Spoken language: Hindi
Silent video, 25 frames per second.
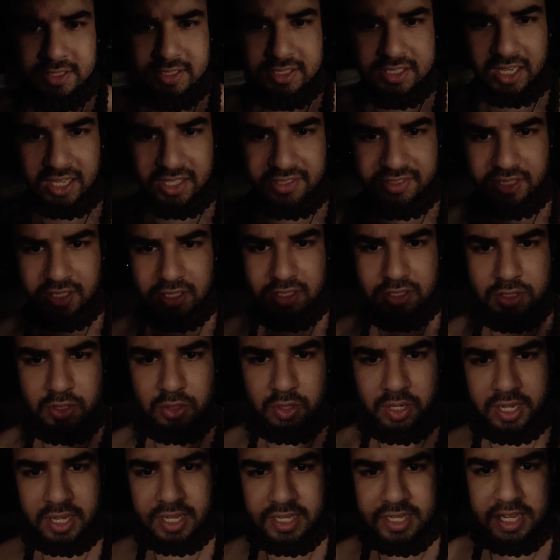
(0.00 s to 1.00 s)
शासक जो
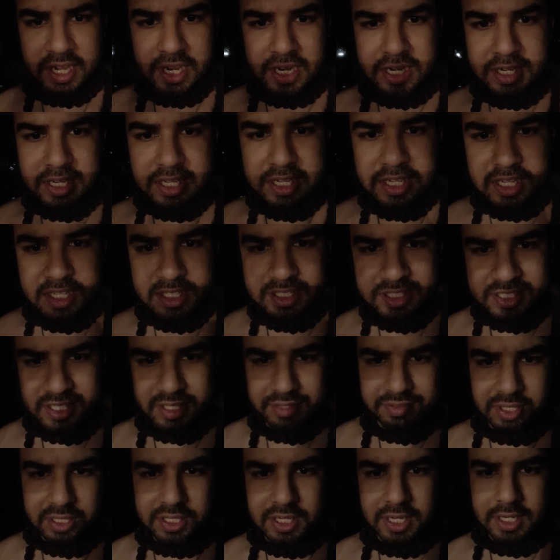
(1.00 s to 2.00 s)
है ये इन्हीं के
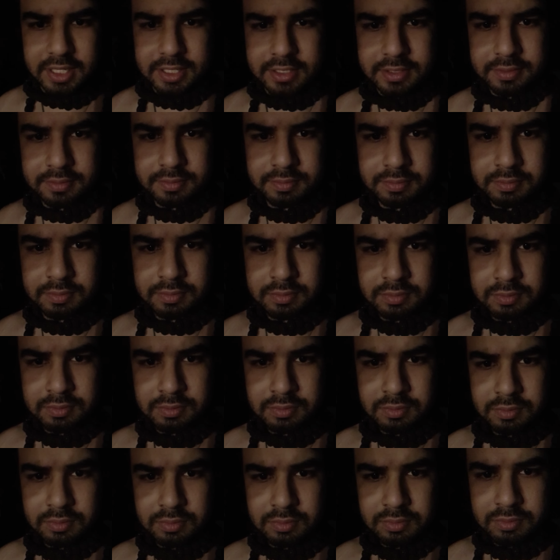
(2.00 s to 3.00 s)
सेवक है
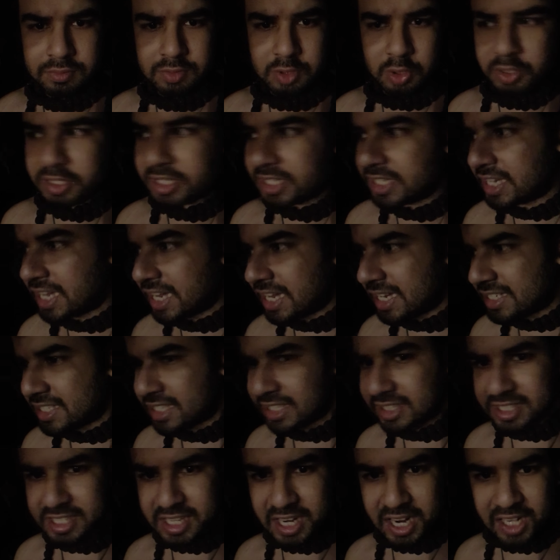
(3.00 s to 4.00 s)
क्योंकि ये
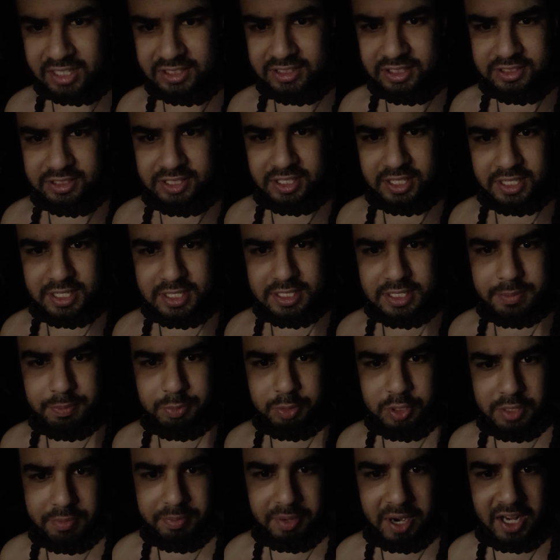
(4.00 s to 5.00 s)
जितने आदतें हैं ये
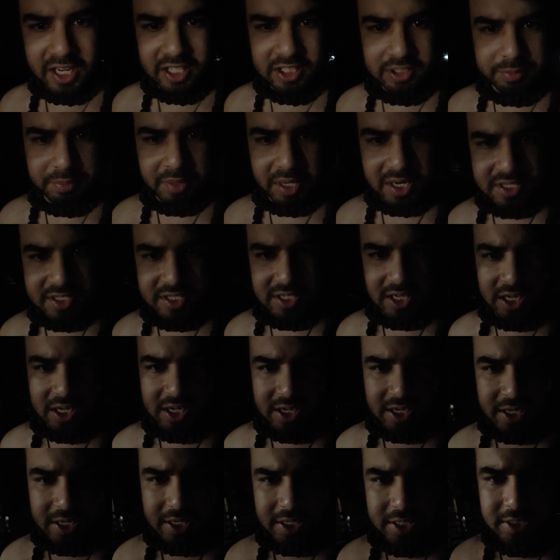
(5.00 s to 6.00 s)
पूरे भारत में आज चल
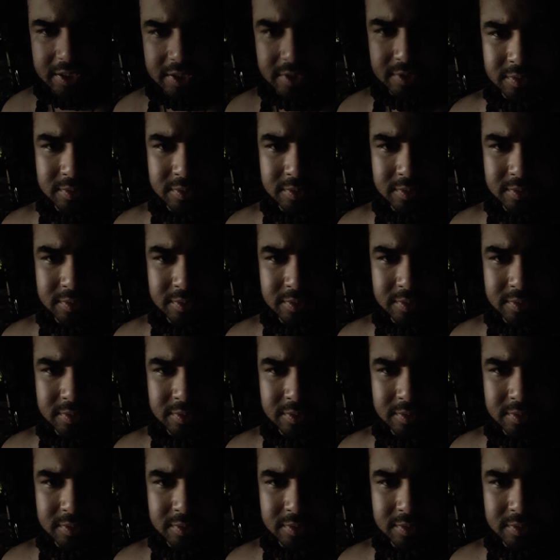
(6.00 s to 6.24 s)
रहे हैं